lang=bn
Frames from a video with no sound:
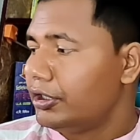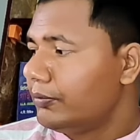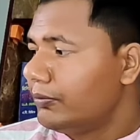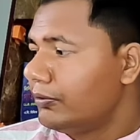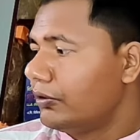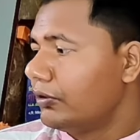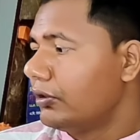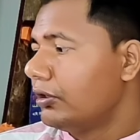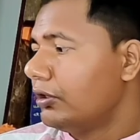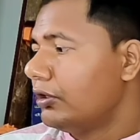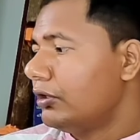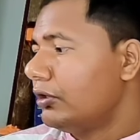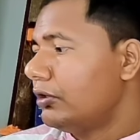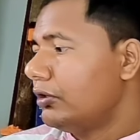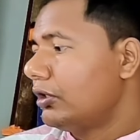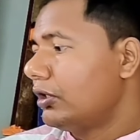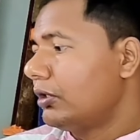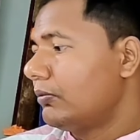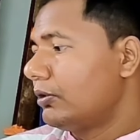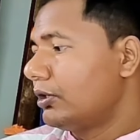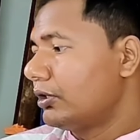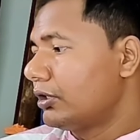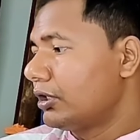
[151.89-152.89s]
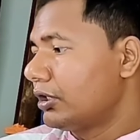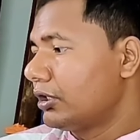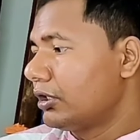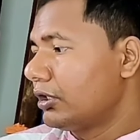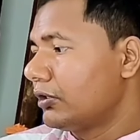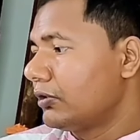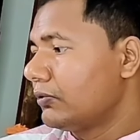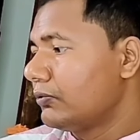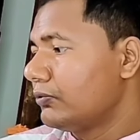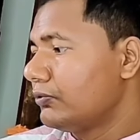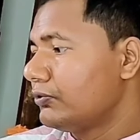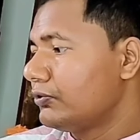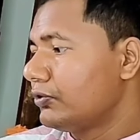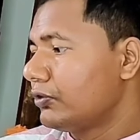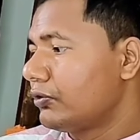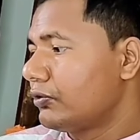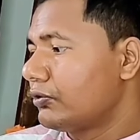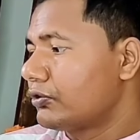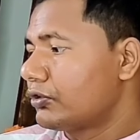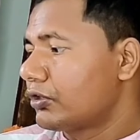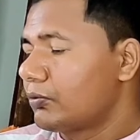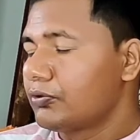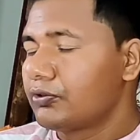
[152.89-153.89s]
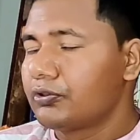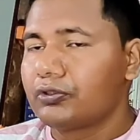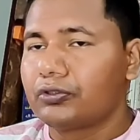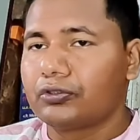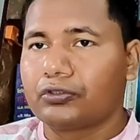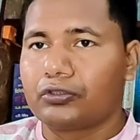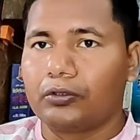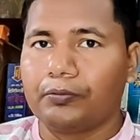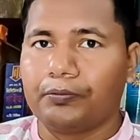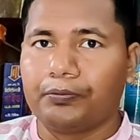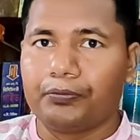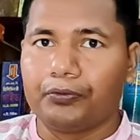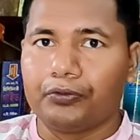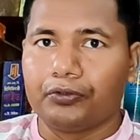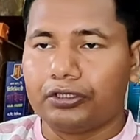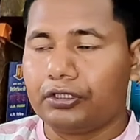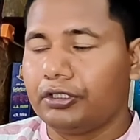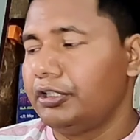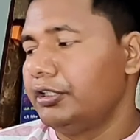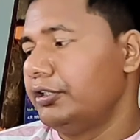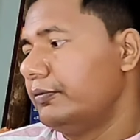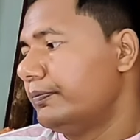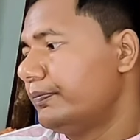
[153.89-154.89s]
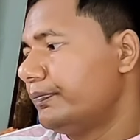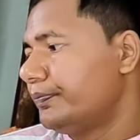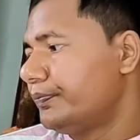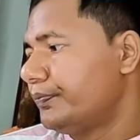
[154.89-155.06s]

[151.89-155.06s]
এবং আমার দাদা গুরুচরণ সমস্ত সম্পত্তি